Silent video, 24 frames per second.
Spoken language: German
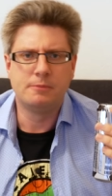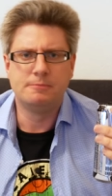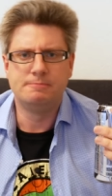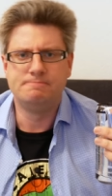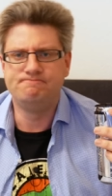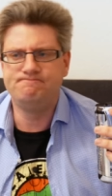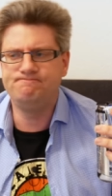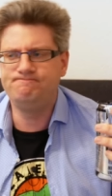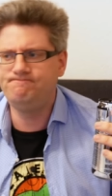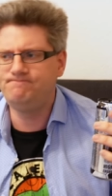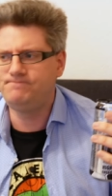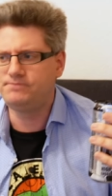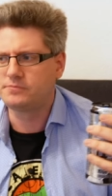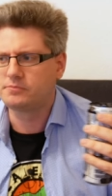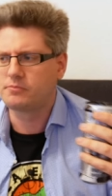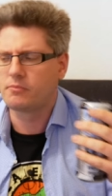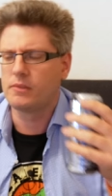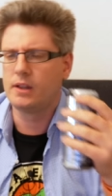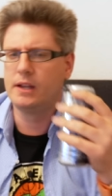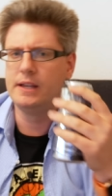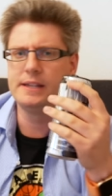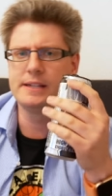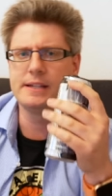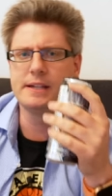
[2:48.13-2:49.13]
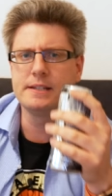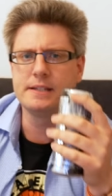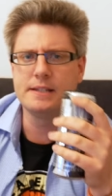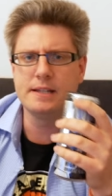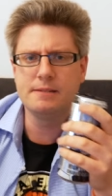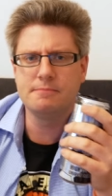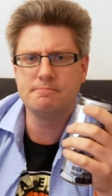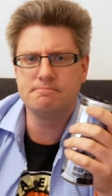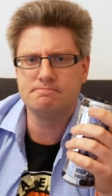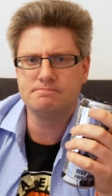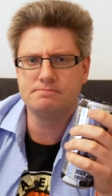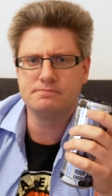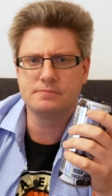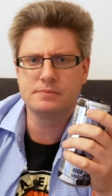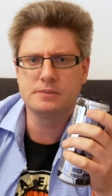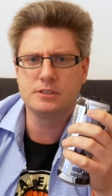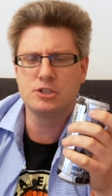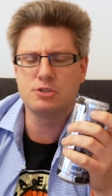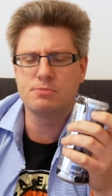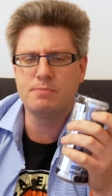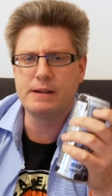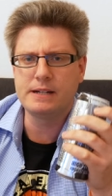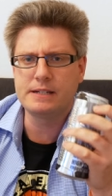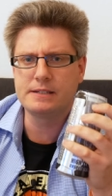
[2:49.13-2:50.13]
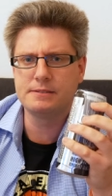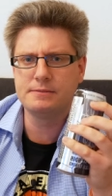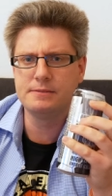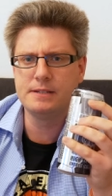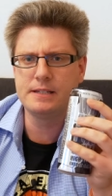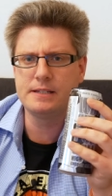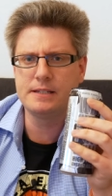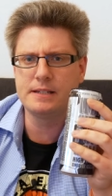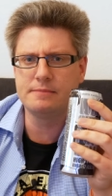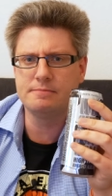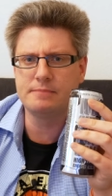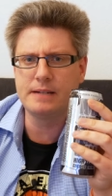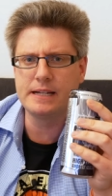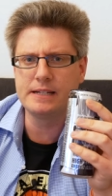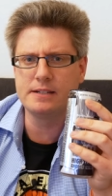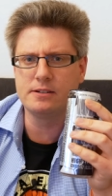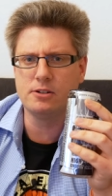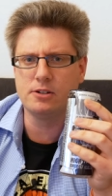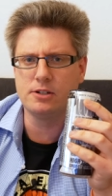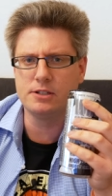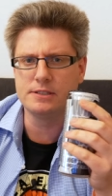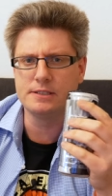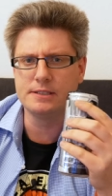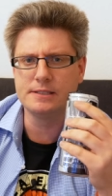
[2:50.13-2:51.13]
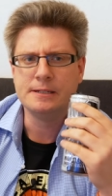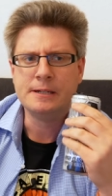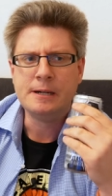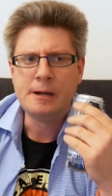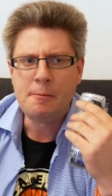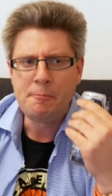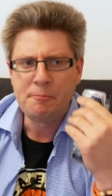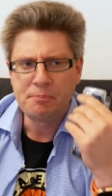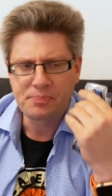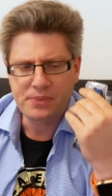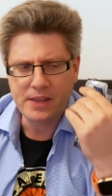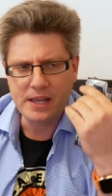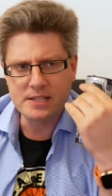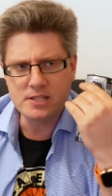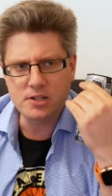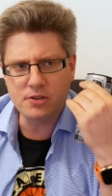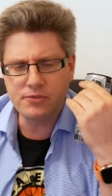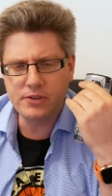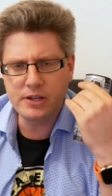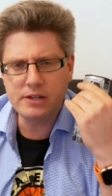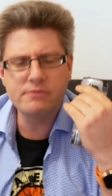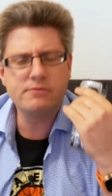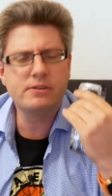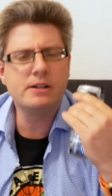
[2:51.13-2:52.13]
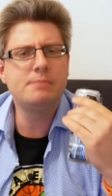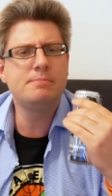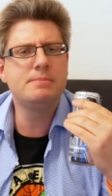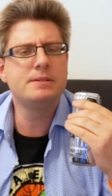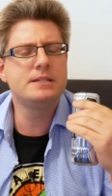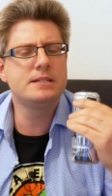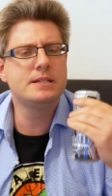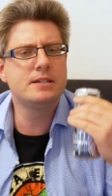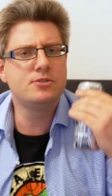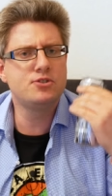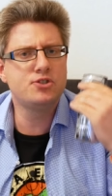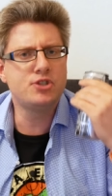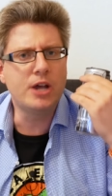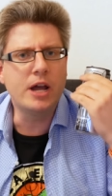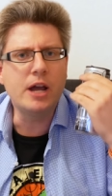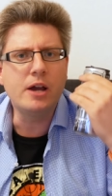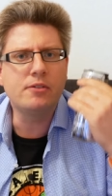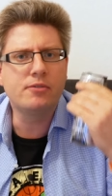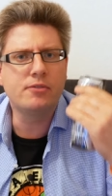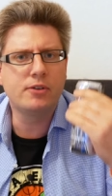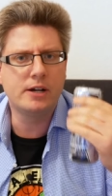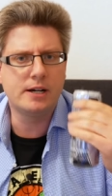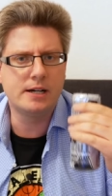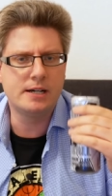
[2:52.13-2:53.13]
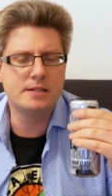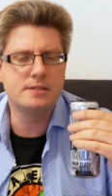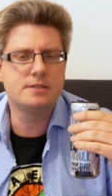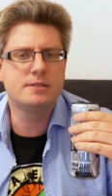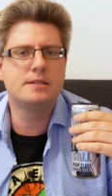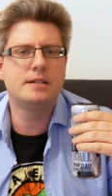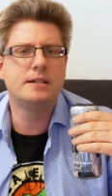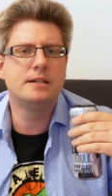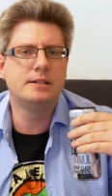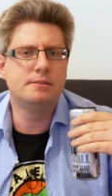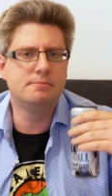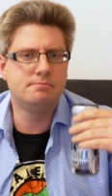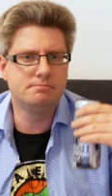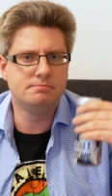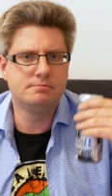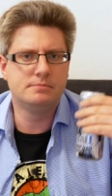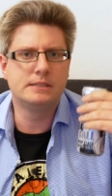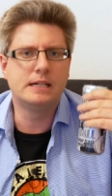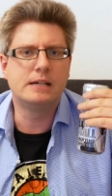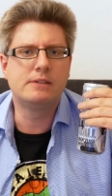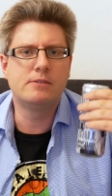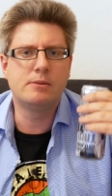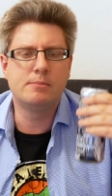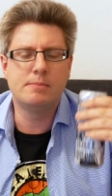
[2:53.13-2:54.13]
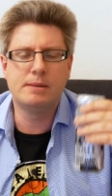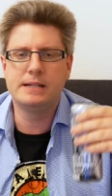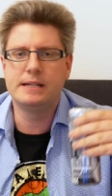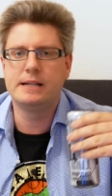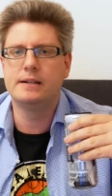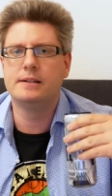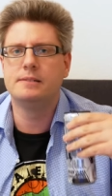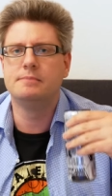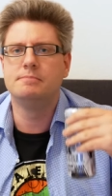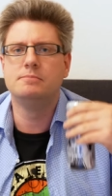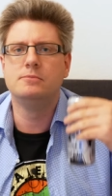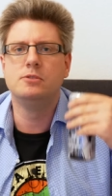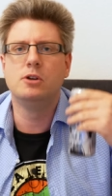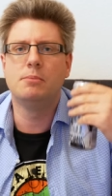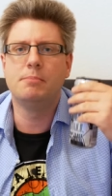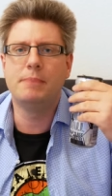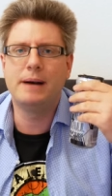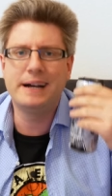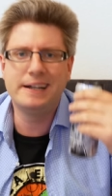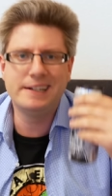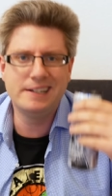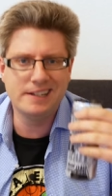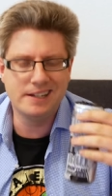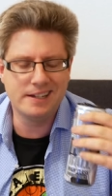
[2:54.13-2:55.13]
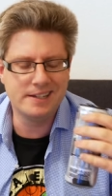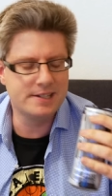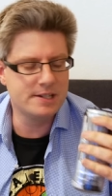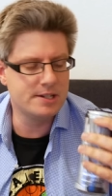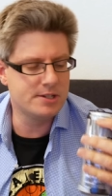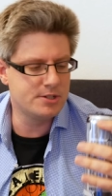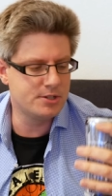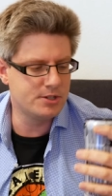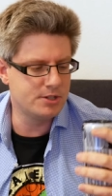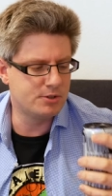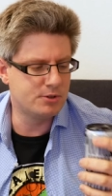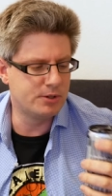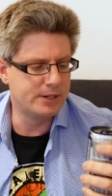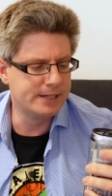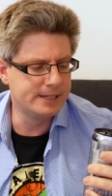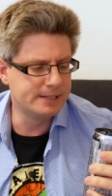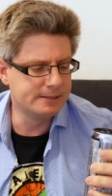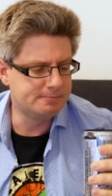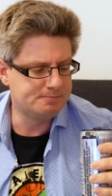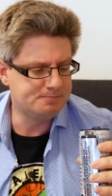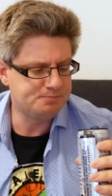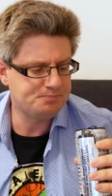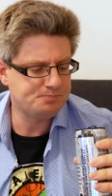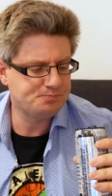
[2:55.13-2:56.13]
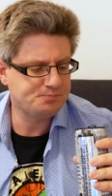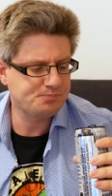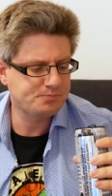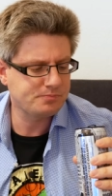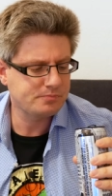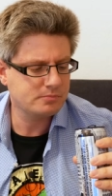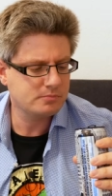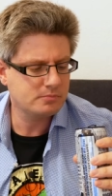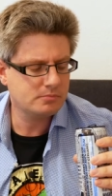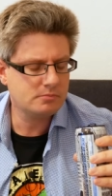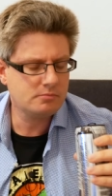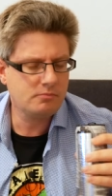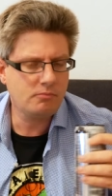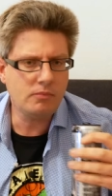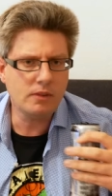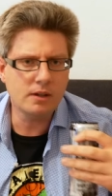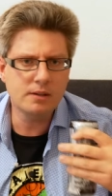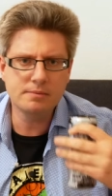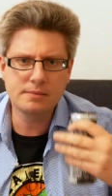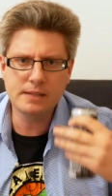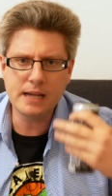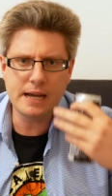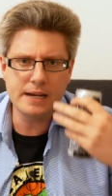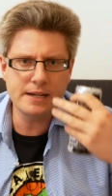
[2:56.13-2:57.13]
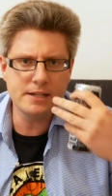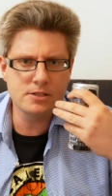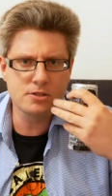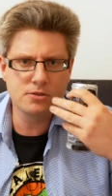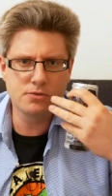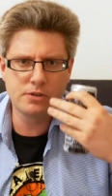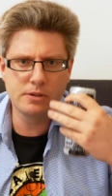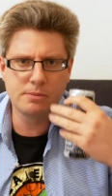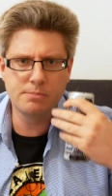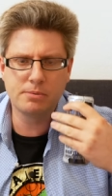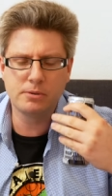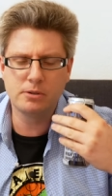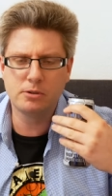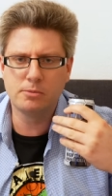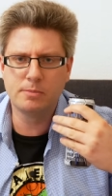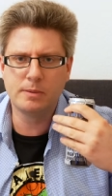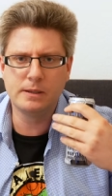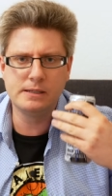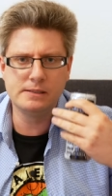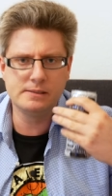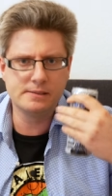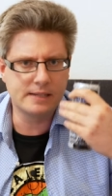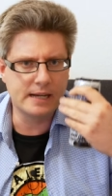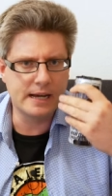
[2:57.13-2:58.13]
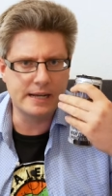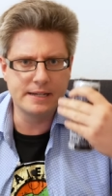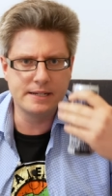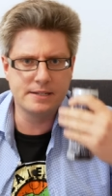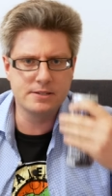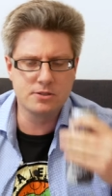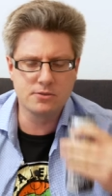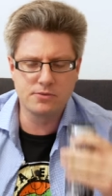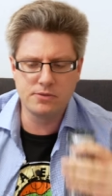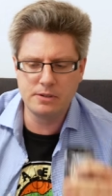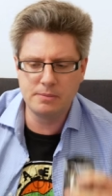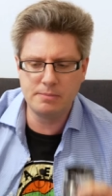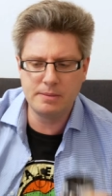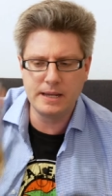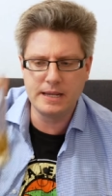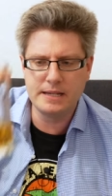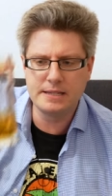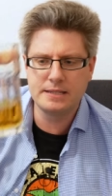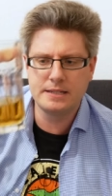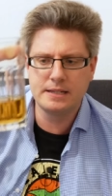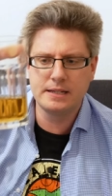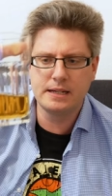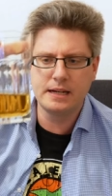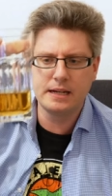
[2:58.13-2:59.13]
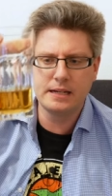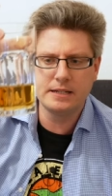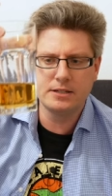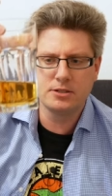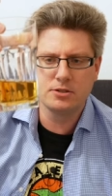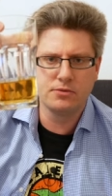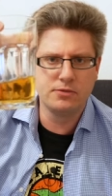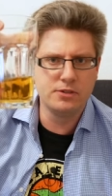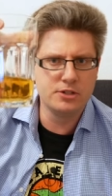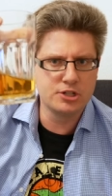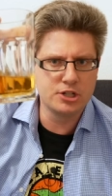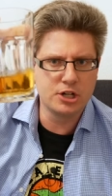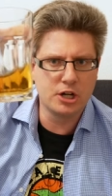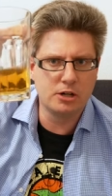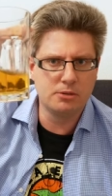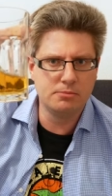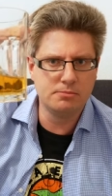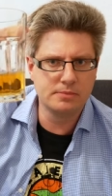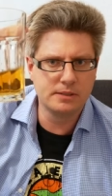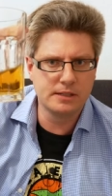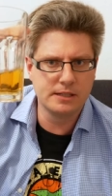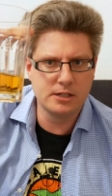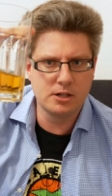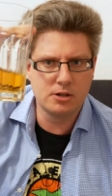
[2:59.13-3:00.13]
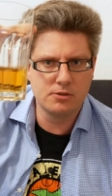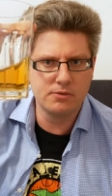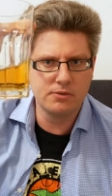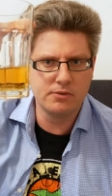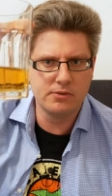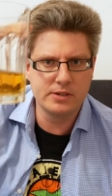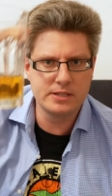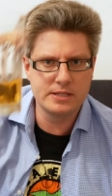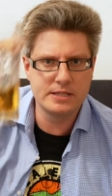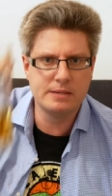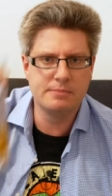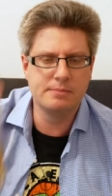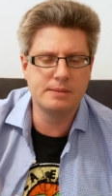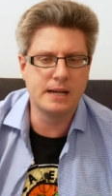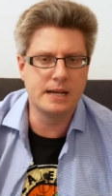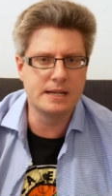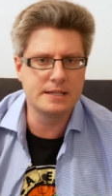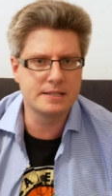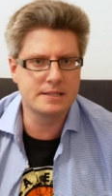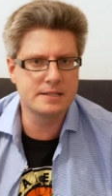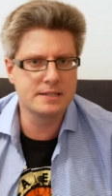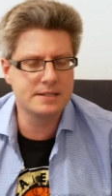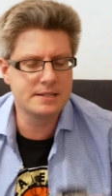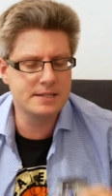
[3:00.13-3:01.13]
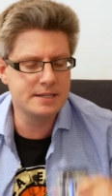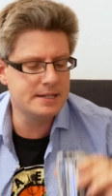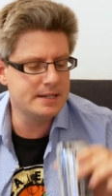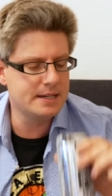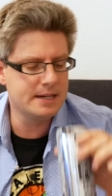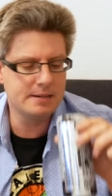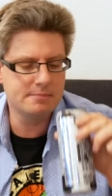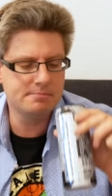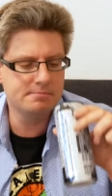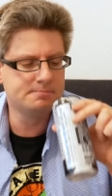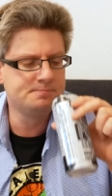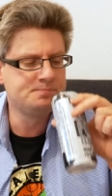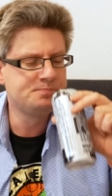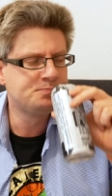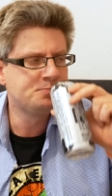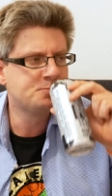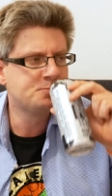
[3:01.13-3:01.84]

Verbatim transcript: Hm. Ich kriege den Geschmack nicht eingeordnet. Er ist auf jeden Fall ein bisschen schärfer als der, sagen wir mal, der normale Energy Drink. Gar nicht so viel Lubbel, gar nicht so viel Bläschen, gar nicht so viel Schaum, genau wie wir es hier im Glas gesehen haben.